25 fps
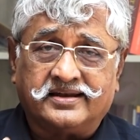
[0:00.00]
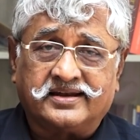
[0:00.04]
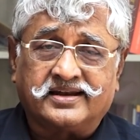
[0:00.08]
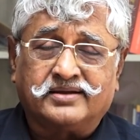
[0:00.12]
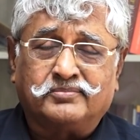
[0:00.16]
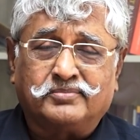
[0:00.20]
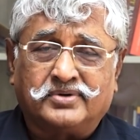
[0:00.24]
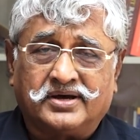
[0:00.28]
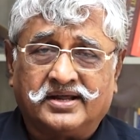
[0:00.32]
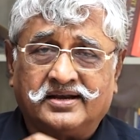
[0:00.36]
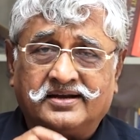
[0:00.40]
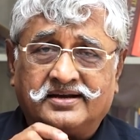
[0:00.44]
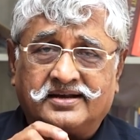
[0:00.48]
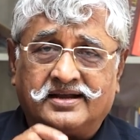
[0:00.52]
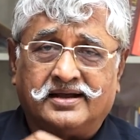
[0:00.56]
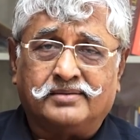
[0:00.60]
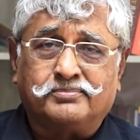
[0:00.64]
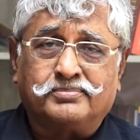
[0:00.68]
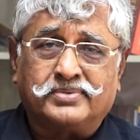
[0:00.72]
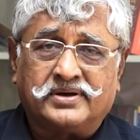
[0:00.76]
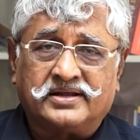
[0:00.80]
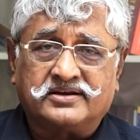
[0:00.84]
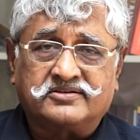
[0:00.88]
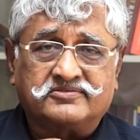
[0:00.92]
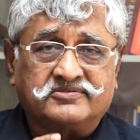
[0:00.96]
நம்மால்
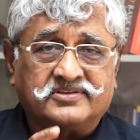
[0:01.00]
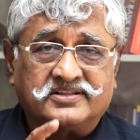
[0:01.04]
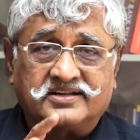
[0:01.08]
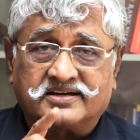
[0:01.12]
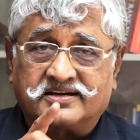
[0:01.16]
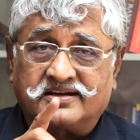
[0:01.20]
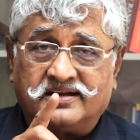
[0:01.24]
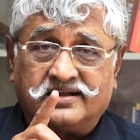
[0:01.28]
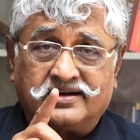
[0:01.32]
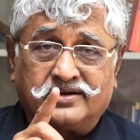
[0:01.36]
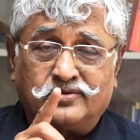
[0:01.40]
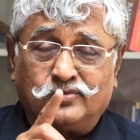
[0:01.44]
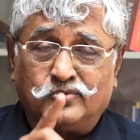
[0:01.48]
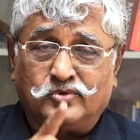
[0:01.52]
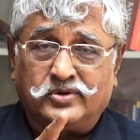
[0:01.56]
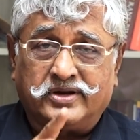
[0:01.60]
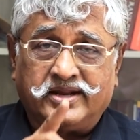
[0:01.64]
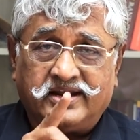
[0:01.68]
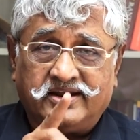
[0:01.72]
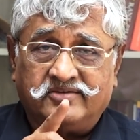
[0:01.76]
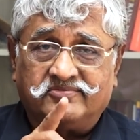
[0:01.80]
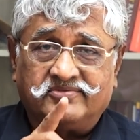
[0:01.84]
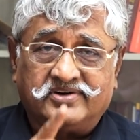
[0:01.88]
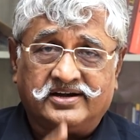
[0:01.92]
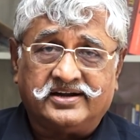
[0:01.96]
காப்பாற்றுவதற்கான
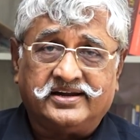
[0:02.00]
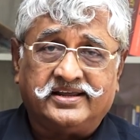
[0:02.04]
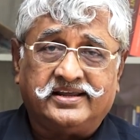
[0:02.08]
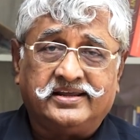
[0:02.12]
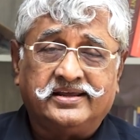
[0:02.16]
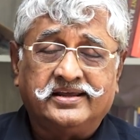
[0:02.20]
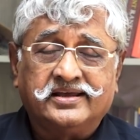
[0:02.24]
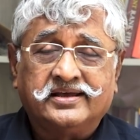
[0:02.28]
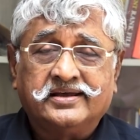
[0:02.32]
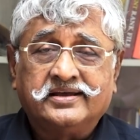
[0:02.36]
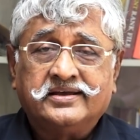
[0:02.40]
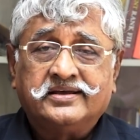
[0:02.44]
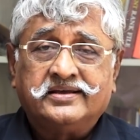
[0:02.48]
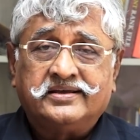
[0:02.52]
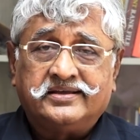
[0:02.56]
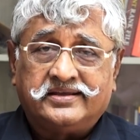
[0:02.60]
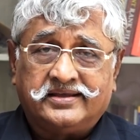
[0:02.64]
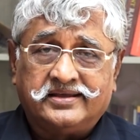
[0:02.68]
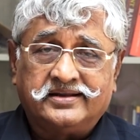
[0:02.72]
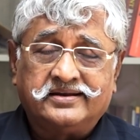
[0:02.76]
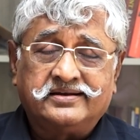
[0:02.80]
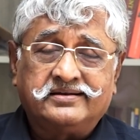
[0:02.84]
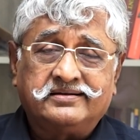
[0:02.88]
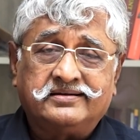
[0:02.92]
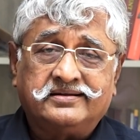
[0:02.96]
ஒரே வழி
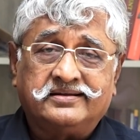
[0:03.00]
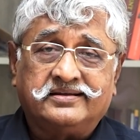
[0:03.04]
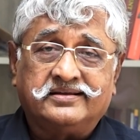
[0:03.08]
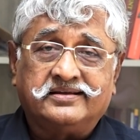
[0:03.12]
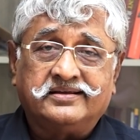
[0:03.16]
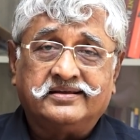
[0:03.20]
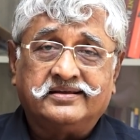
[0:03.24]
என்று